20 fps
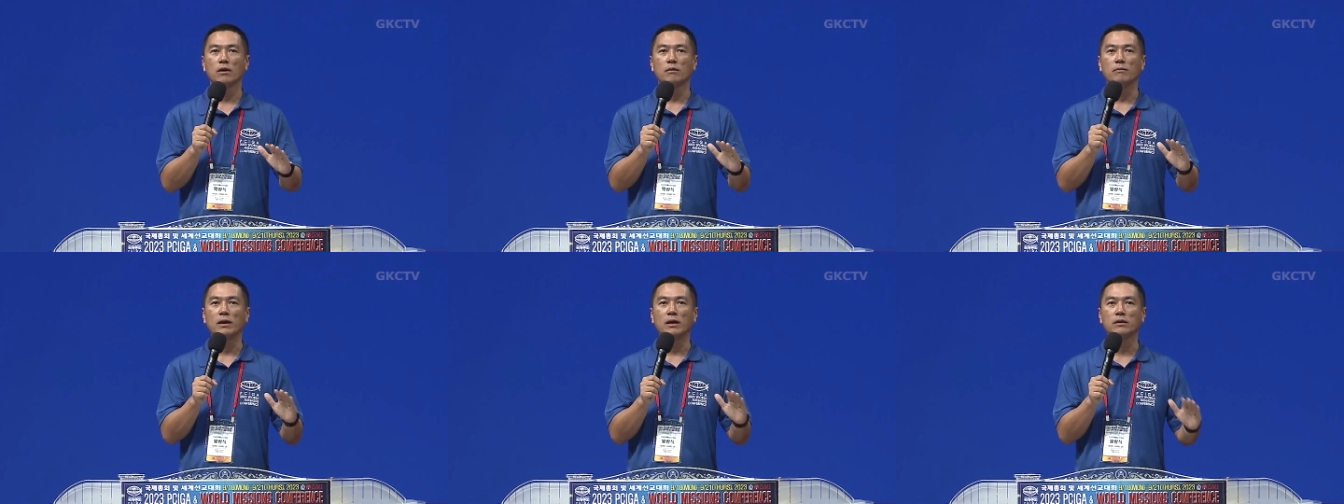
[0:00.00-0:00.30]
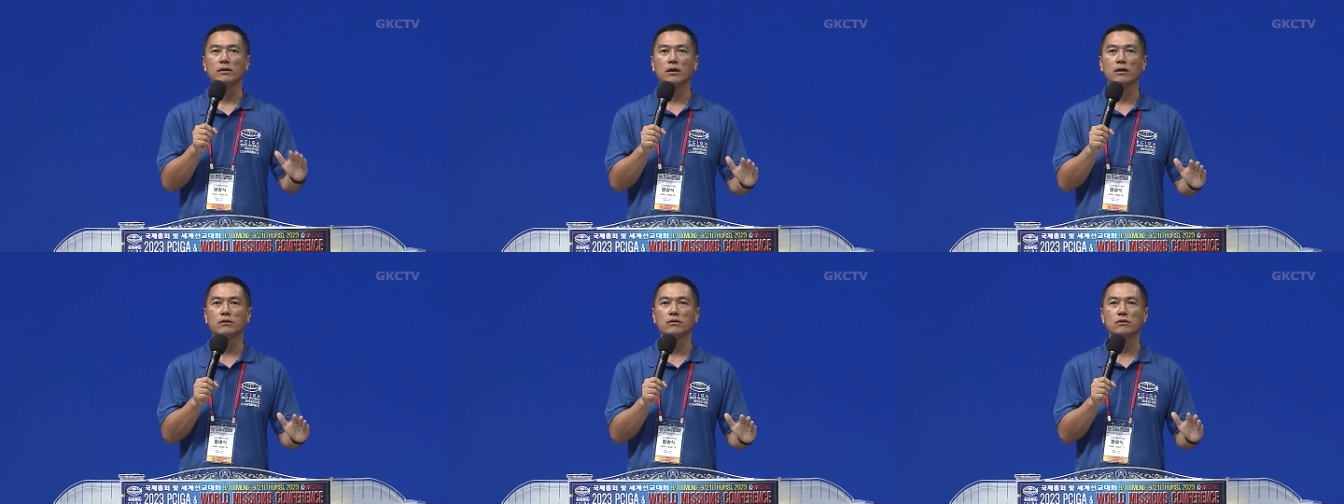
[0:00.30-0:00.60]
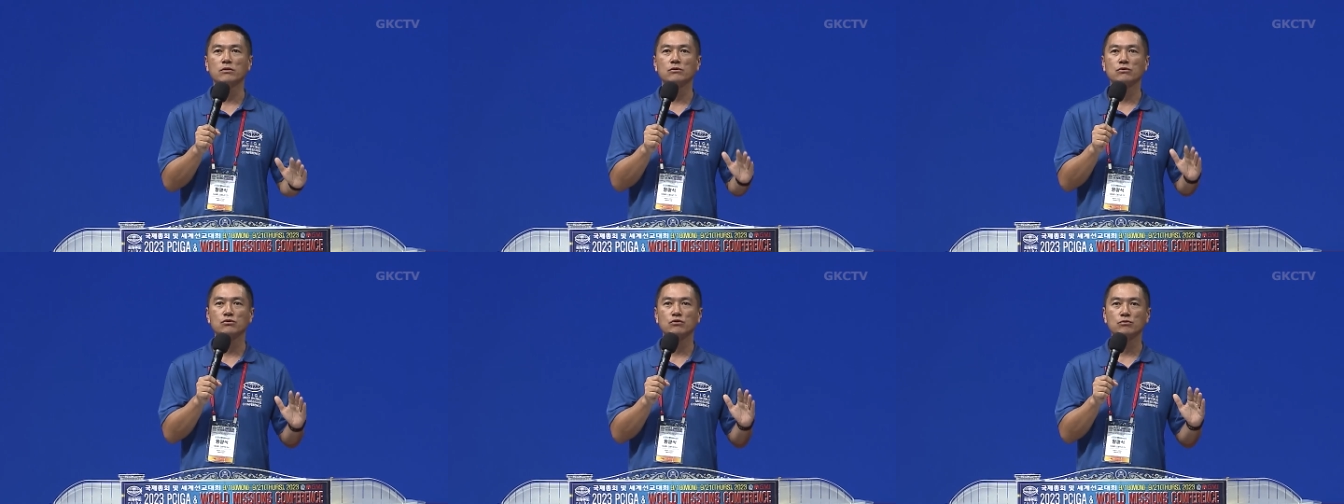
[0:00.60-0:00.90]

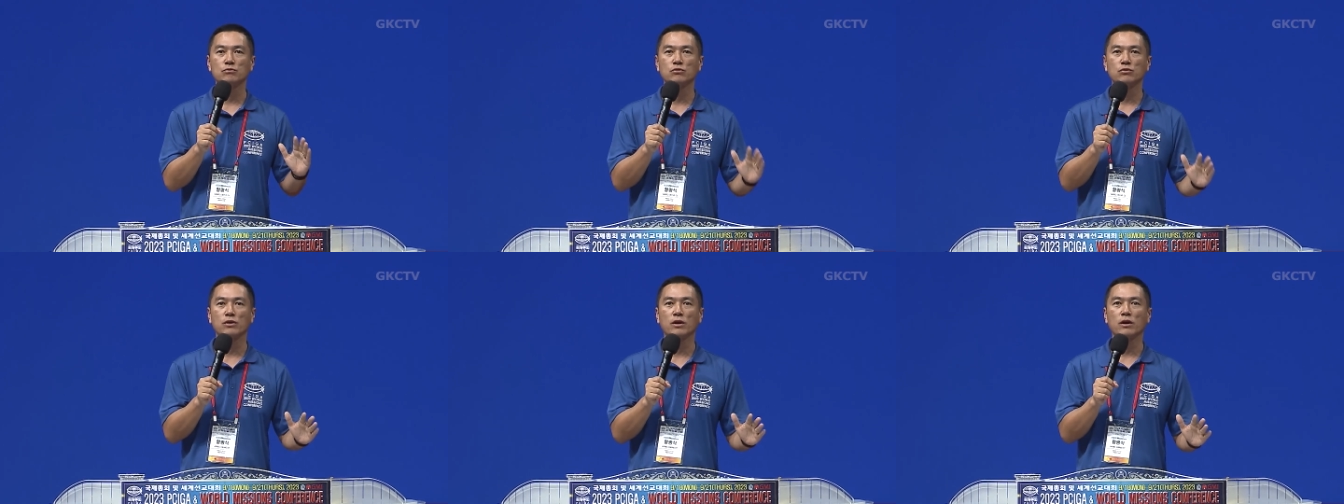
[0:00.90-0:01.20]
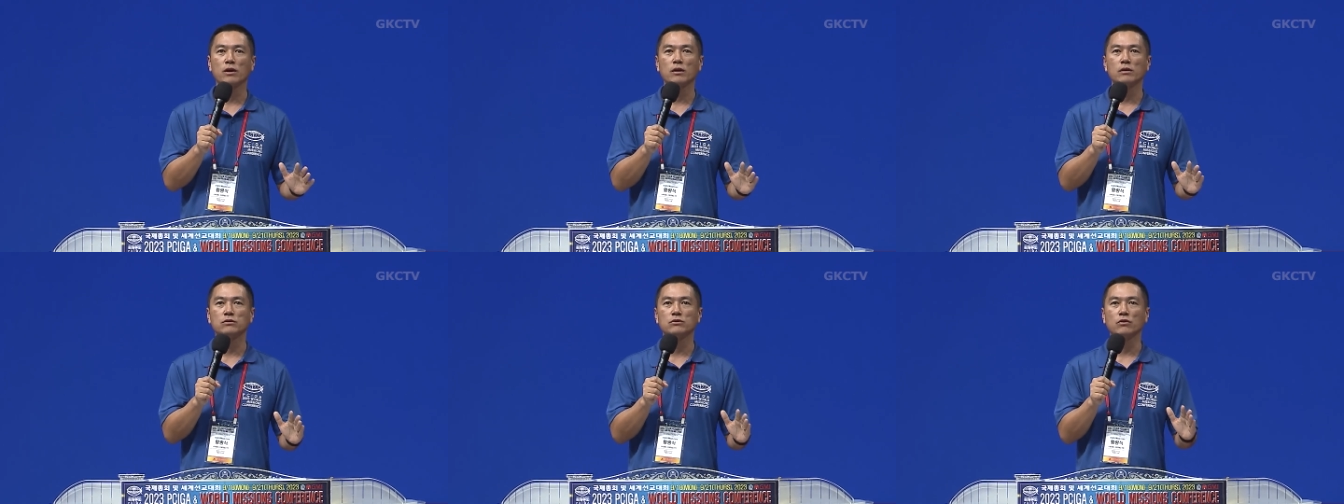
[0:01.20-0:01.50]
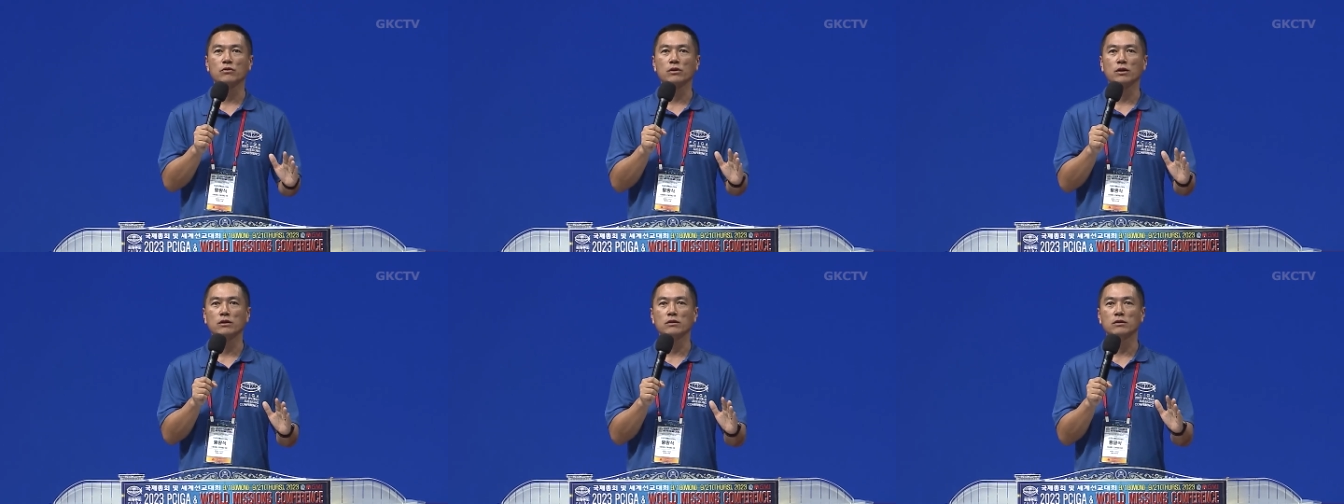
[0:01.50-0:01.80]
많게는 20개,
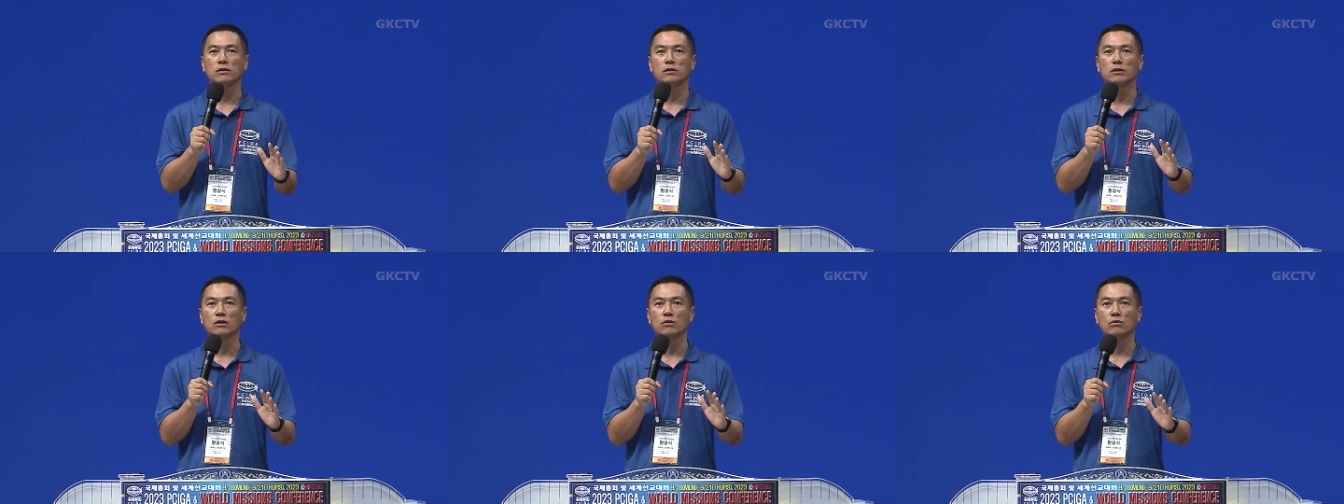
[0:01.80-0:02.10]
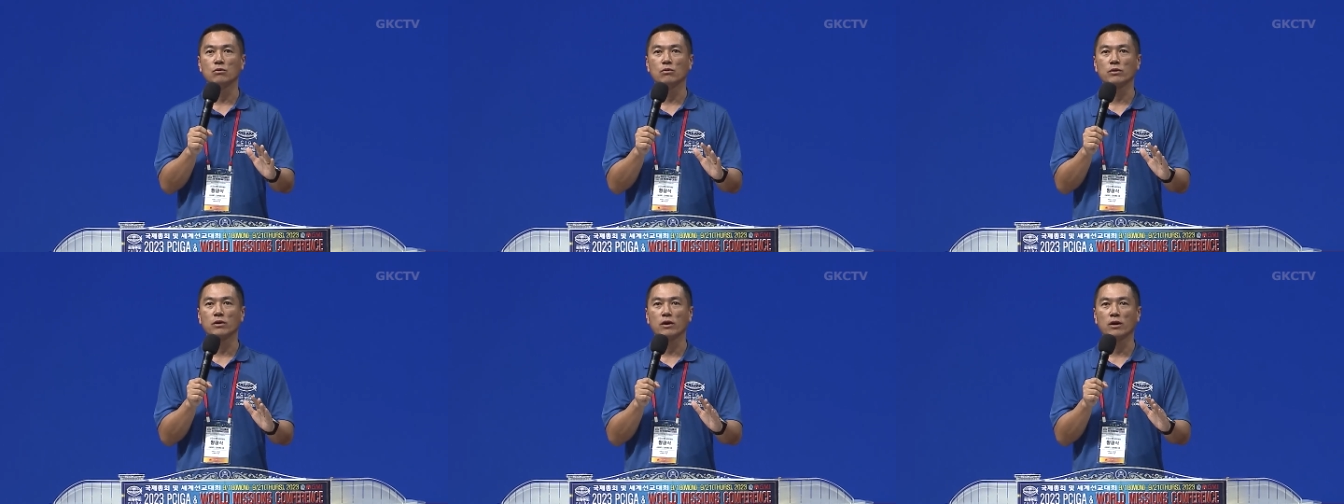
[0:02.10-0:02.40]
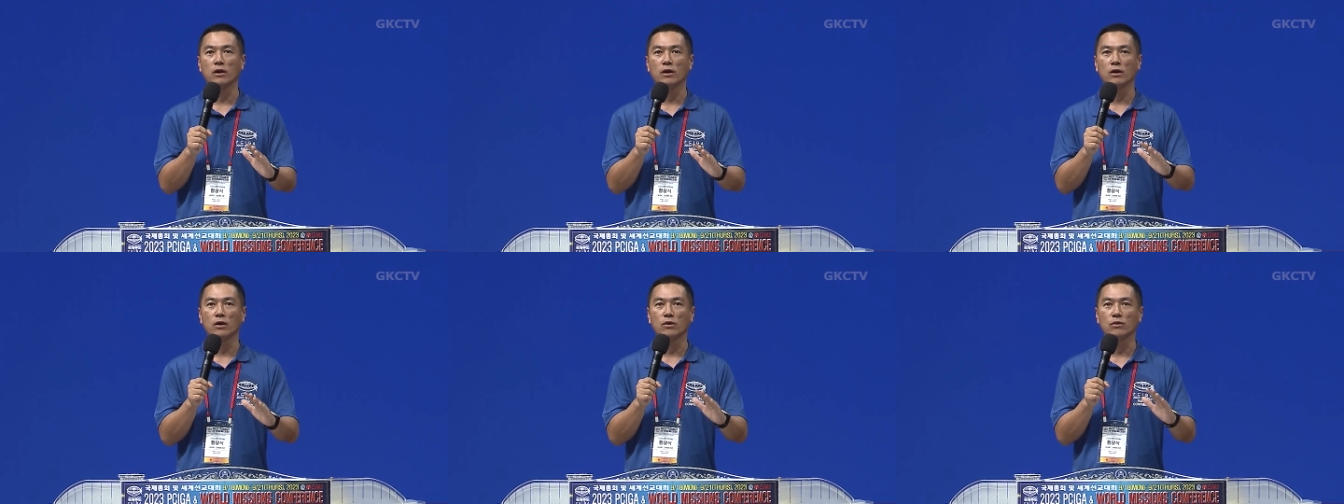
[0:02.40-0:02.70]
적게는
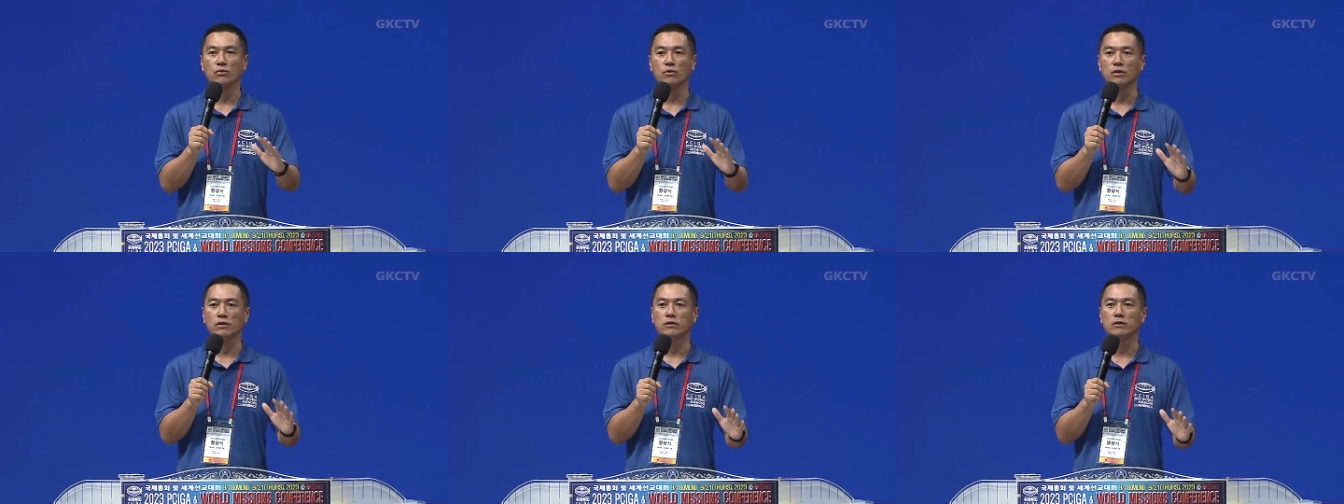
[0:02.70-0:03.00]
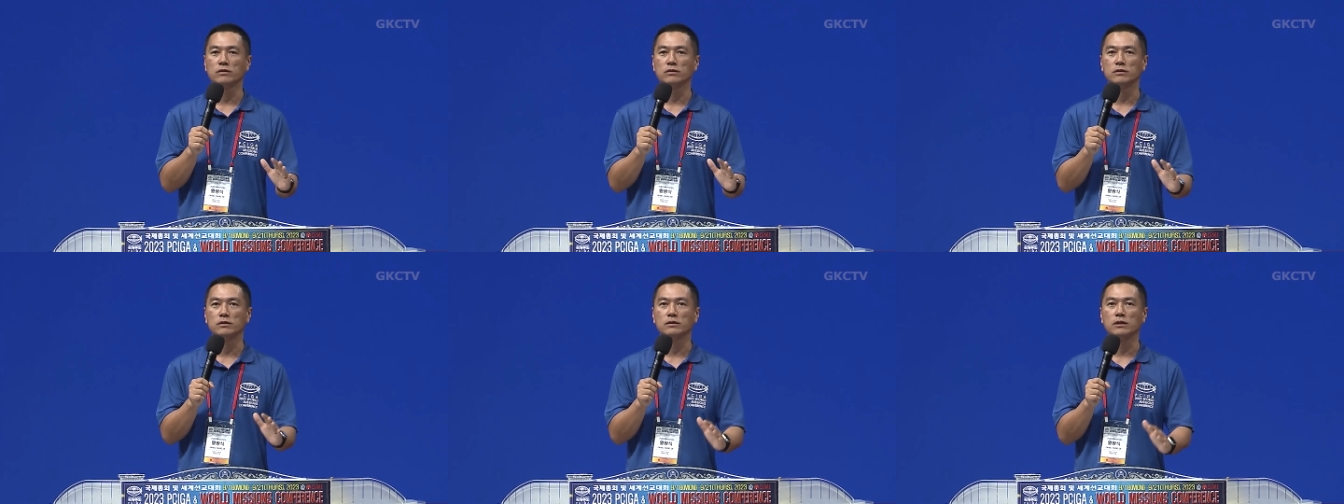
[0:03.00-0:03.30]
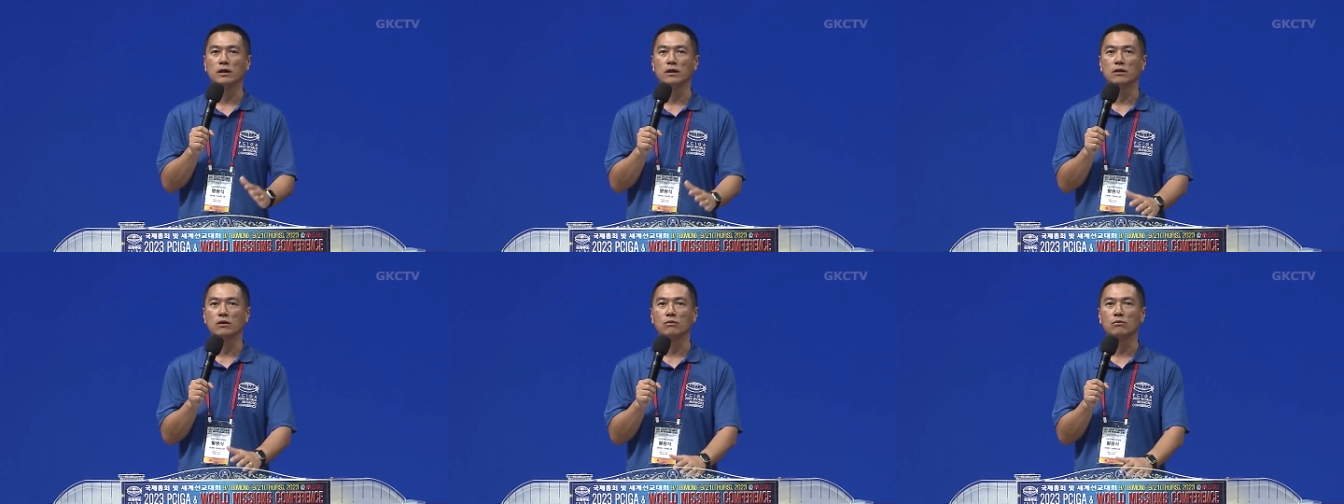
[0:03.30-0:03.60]
7개 교회들을
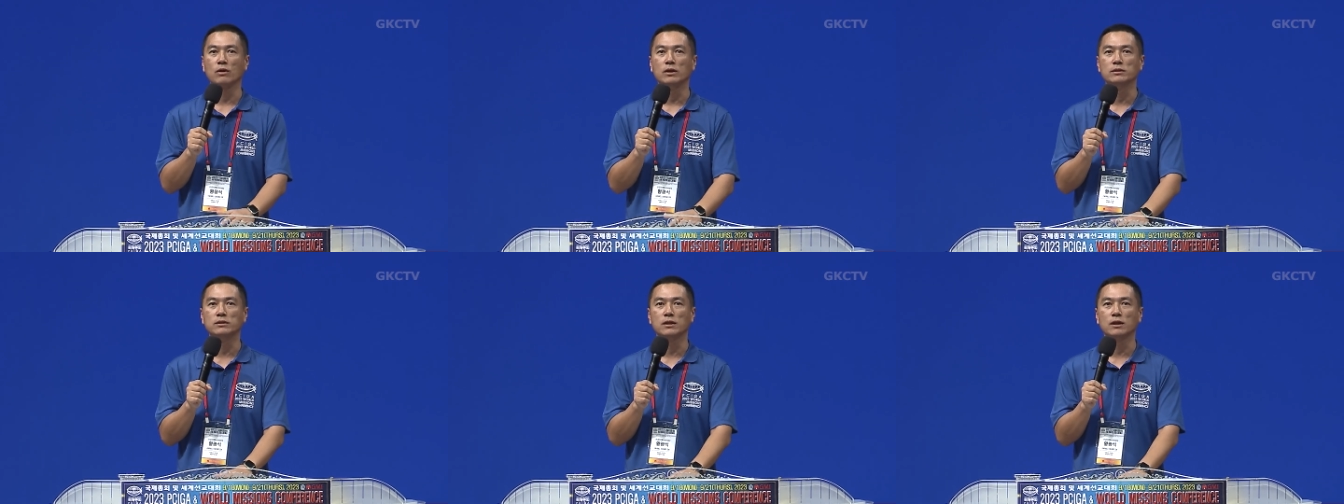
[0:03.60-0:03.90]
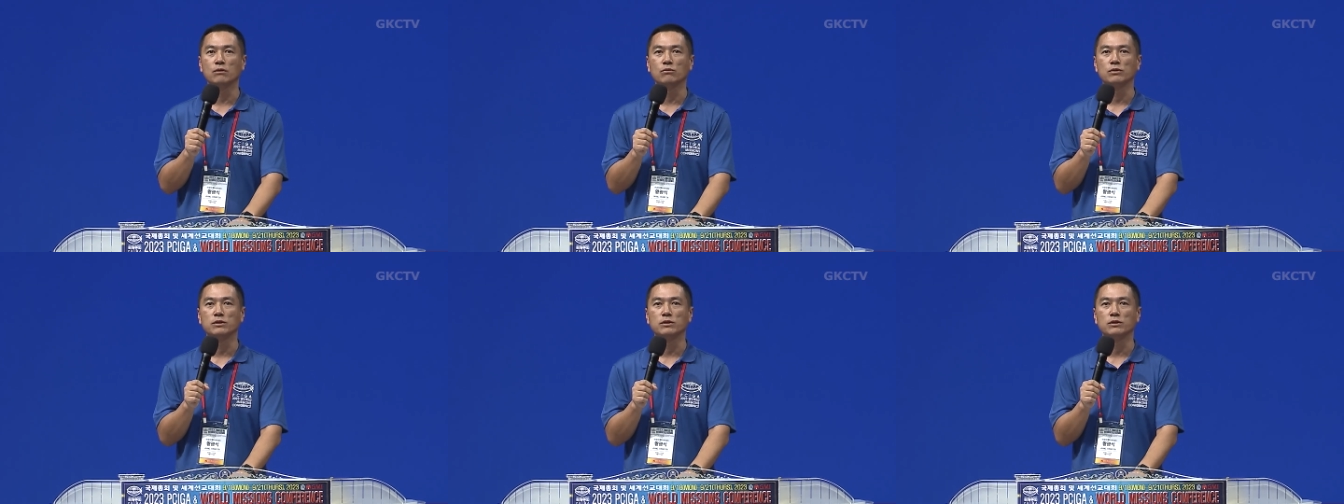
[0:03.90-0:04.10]
잘 관장하고